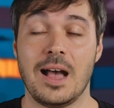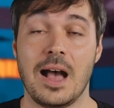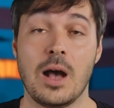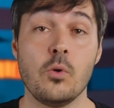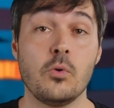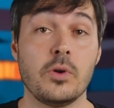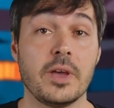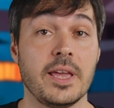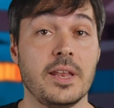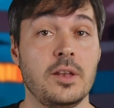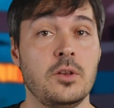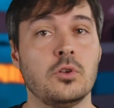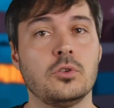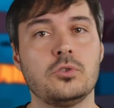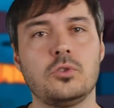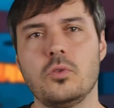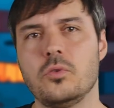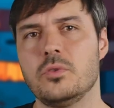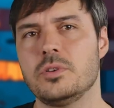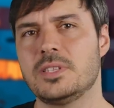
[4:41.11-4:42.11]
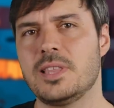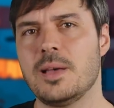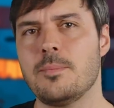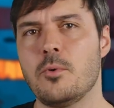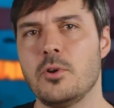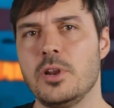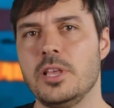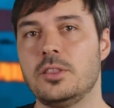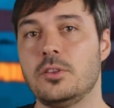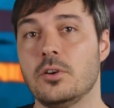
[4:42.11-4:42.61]
Aunque no todo es tan
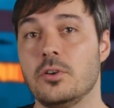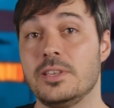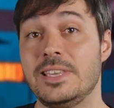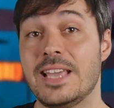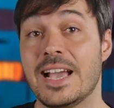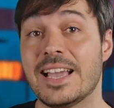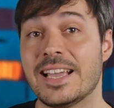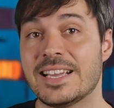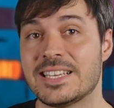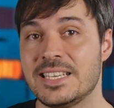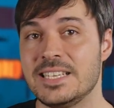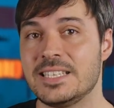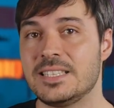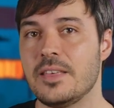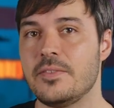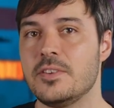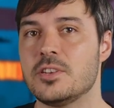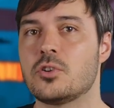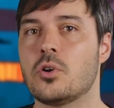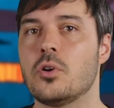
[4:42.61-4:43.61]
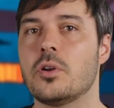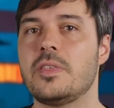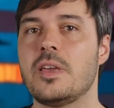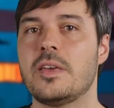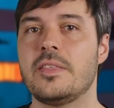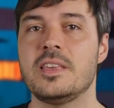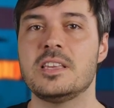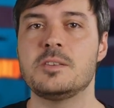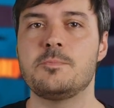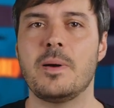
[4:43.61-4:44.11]
bonito ya que existe discordia
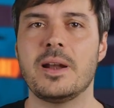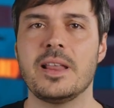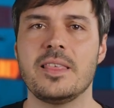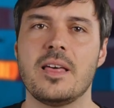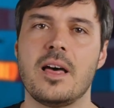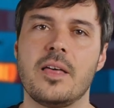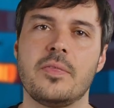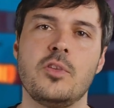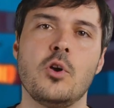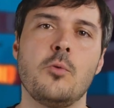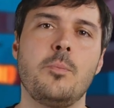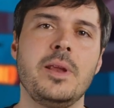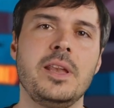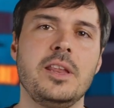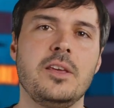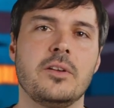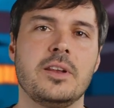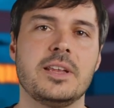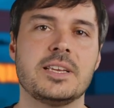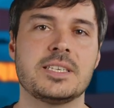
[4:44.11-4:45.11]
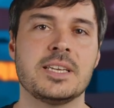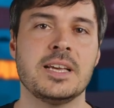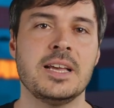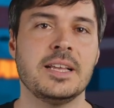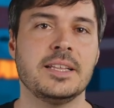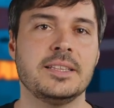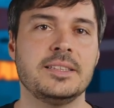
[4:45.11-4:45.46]
y disparidad de opiniones